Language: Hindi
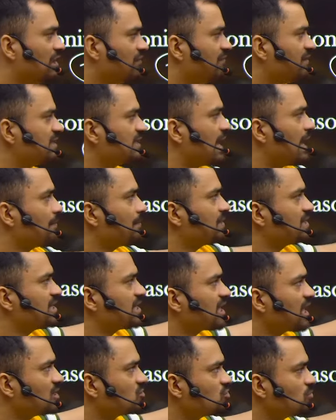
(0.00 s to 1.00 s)
फिर यहाँ पे
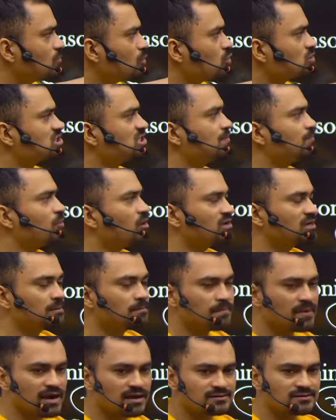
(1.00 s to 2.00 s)
देखा जो मोस्ट
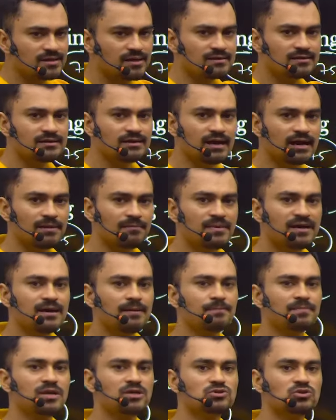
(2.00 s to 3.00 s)
इंपॉर्टेंट पार्ट था कि हमें
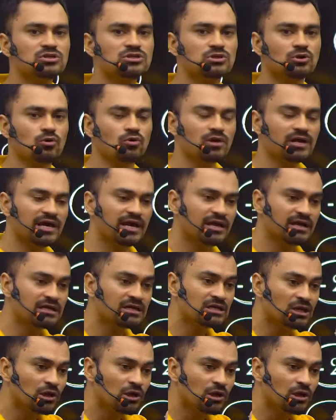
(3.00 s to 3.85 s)
अपना जो स्कोर है